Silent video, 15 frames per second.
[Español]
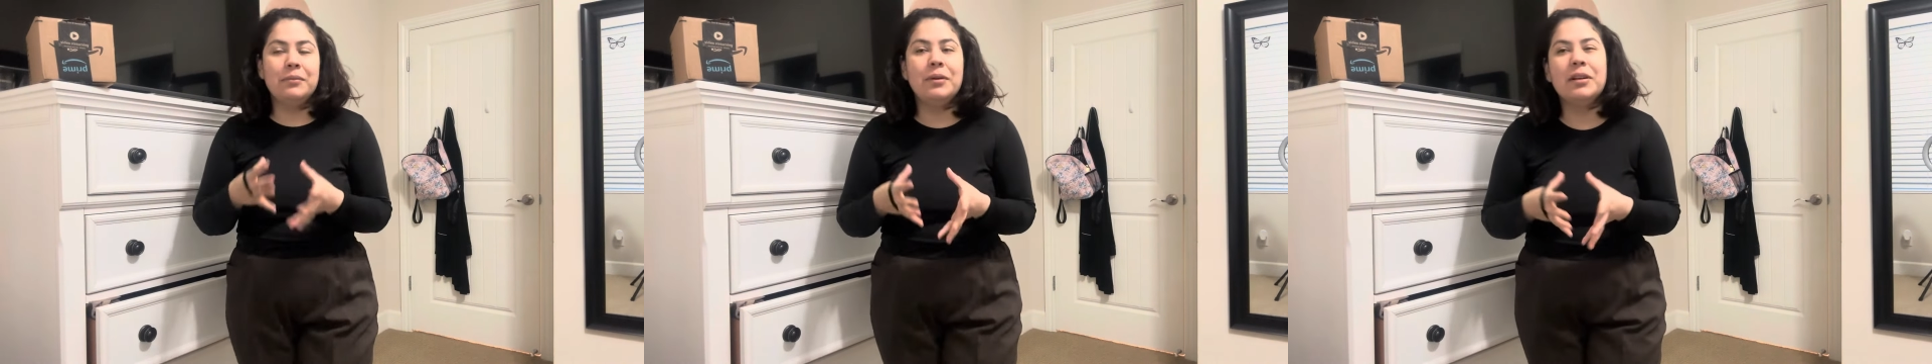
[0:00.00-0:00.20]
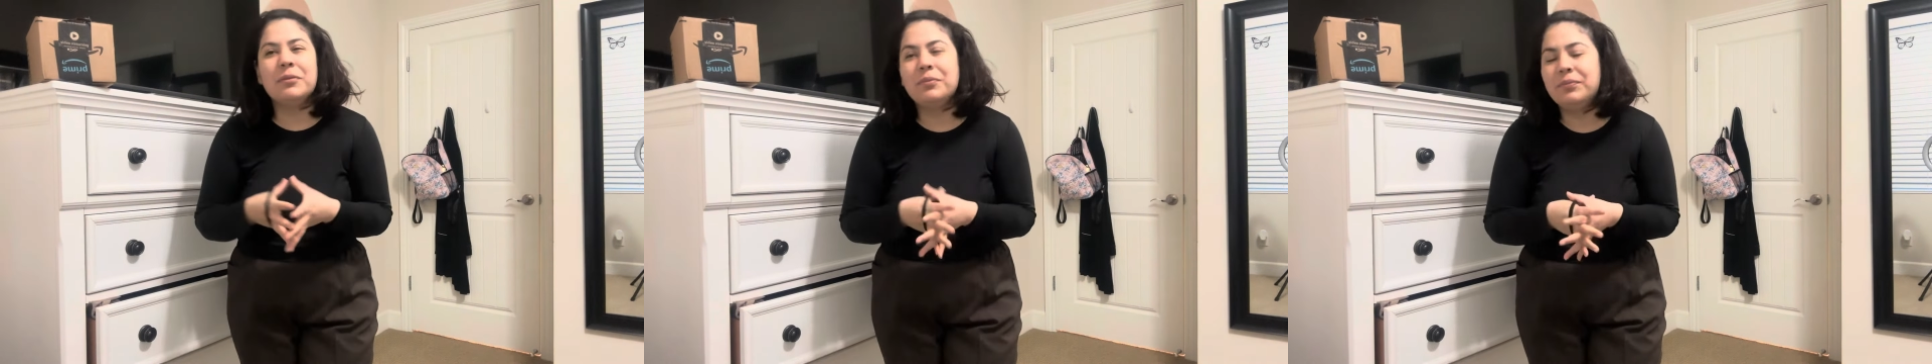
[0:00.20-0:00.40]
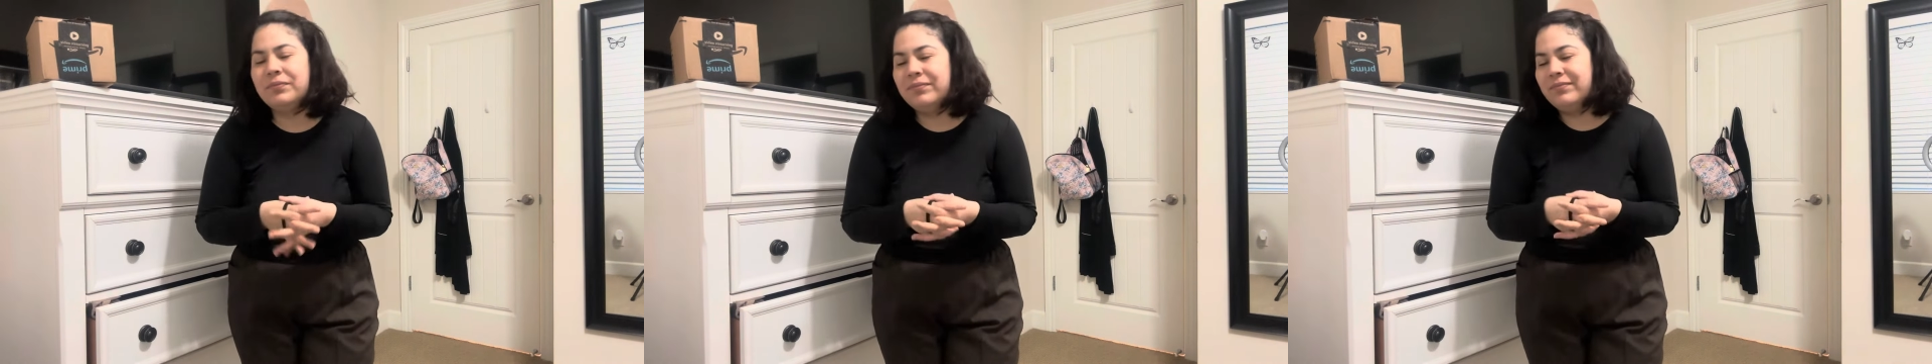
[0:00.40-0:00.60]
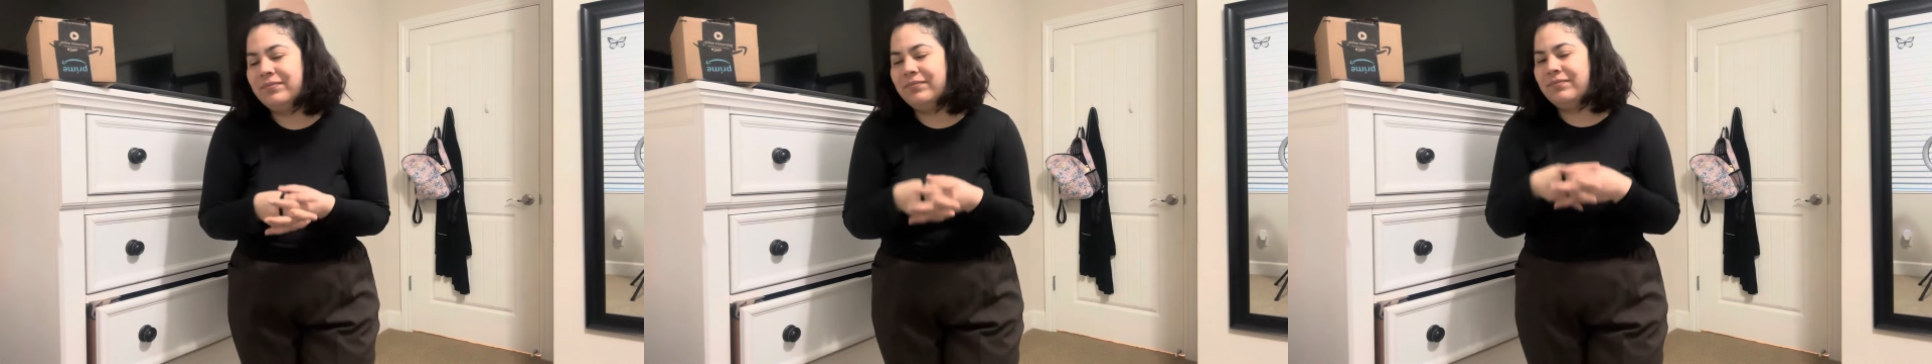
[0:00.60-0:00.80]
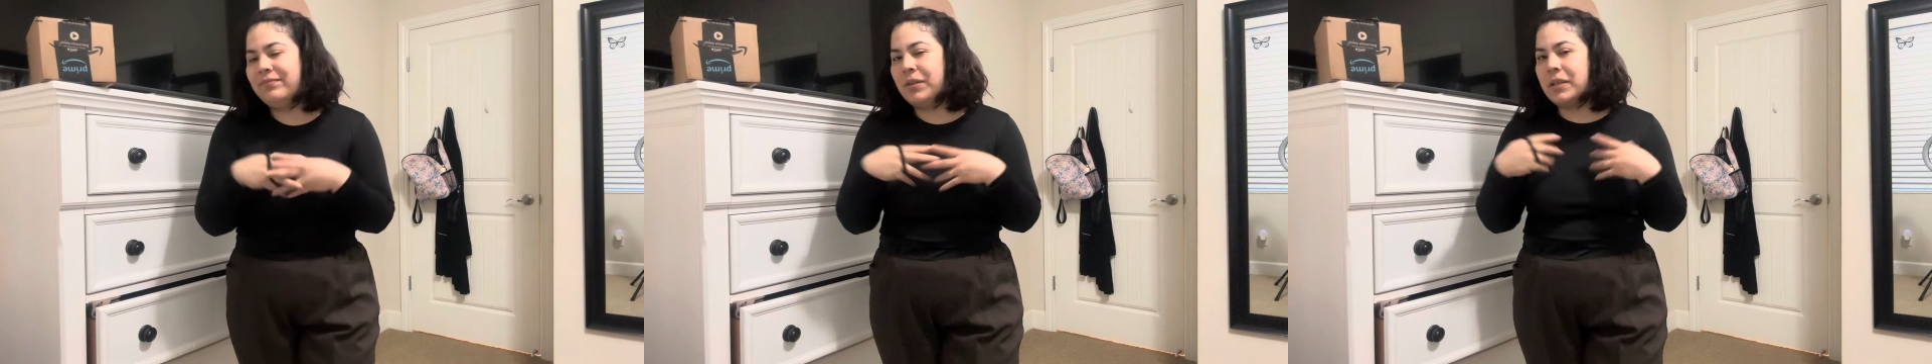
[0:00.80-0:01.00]
bueno
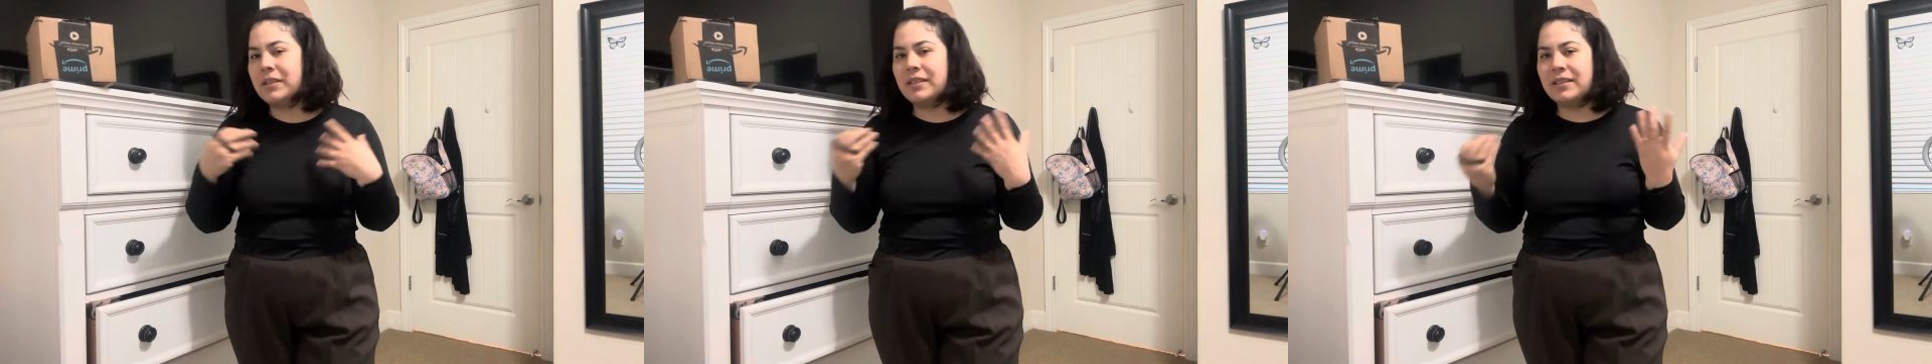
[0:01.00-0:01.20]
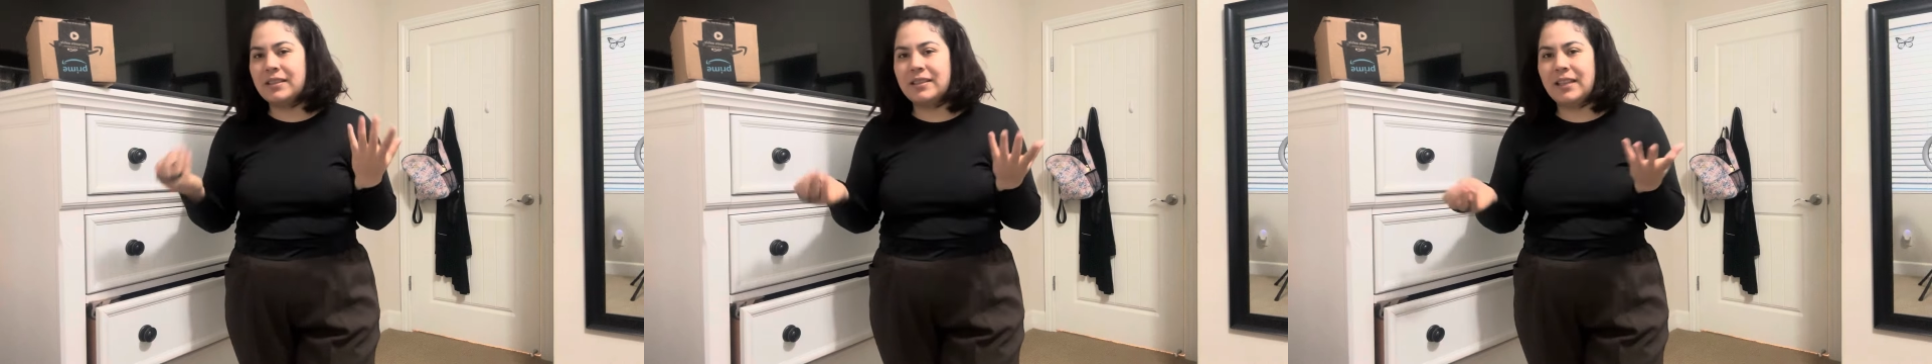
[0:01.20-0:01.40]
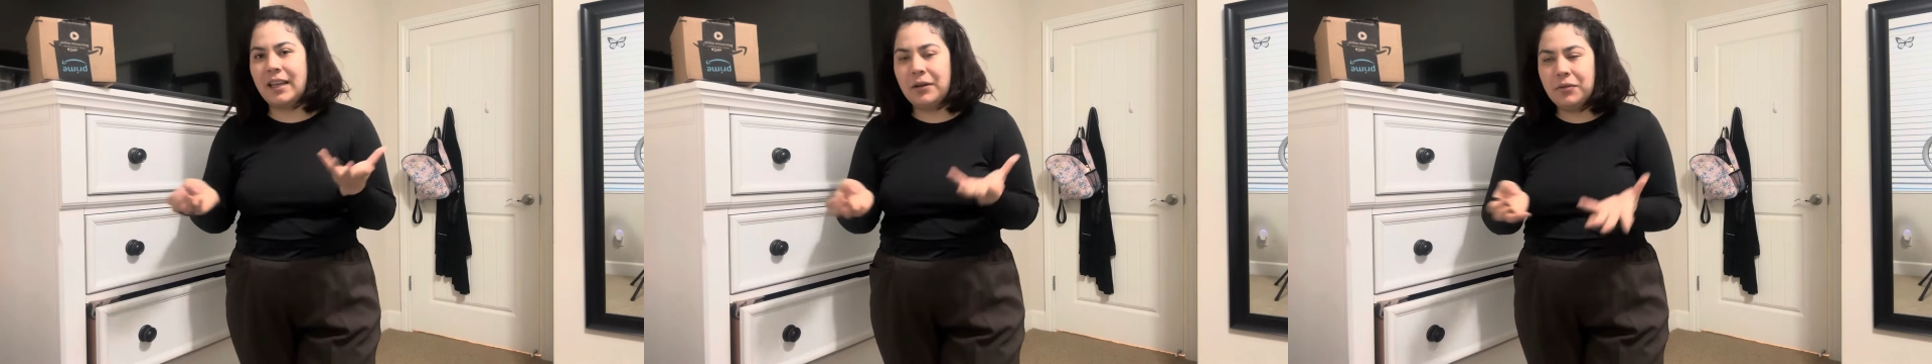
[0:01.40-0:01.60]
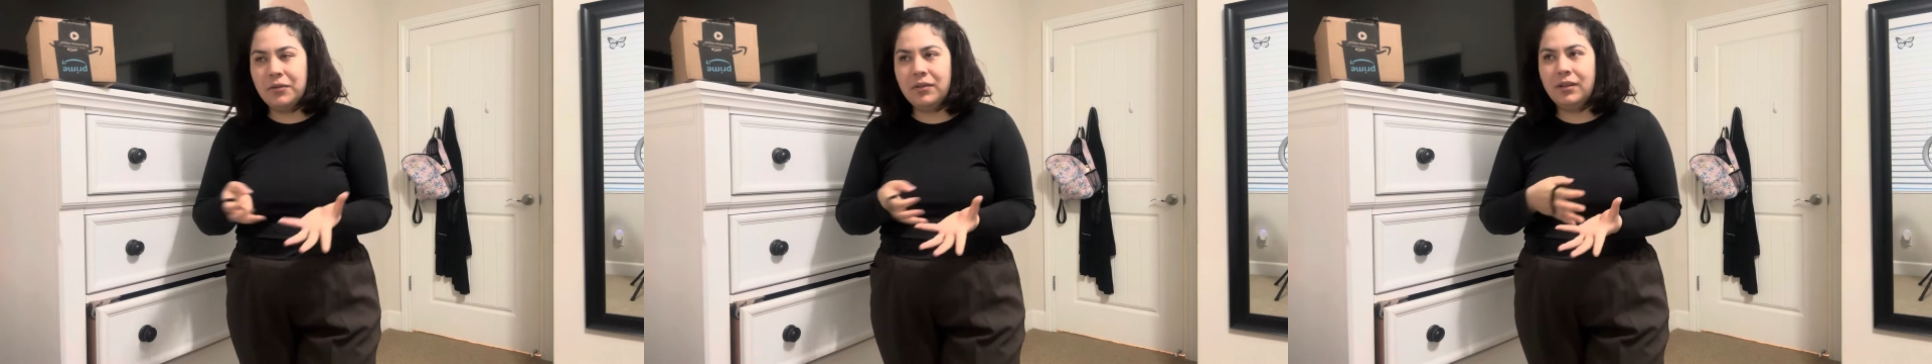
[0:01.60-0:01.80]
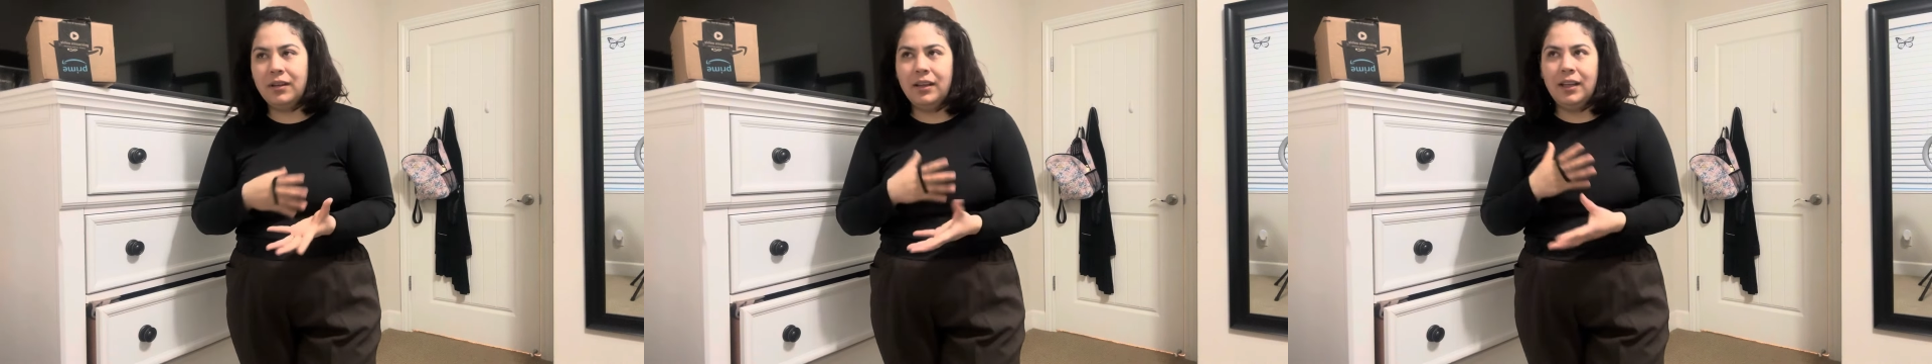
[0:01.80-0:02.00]
pues
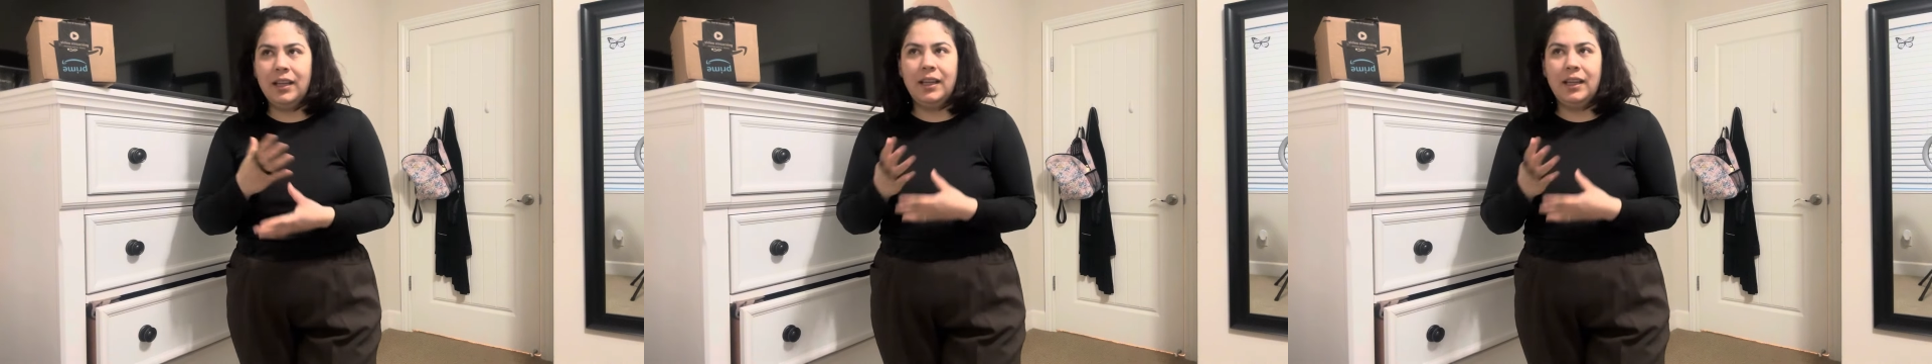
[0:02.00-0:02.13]
según